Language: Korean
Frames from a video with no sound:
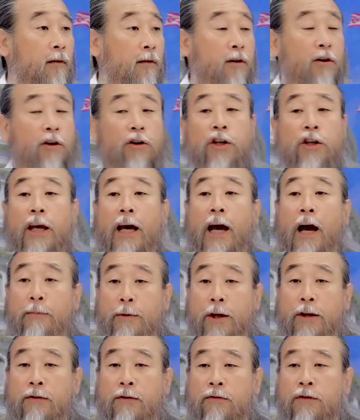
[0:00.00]
그렇게
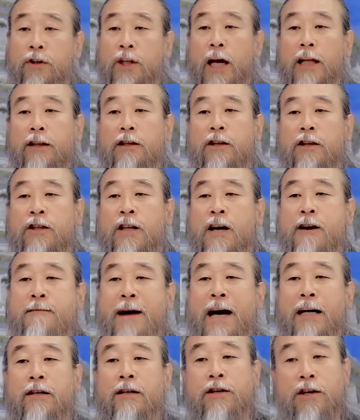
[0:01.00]
하면 니한테 더
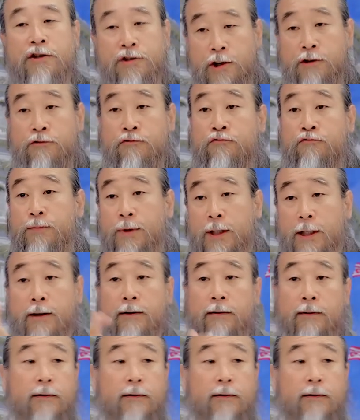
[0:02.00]
많은 경제를 줍니다.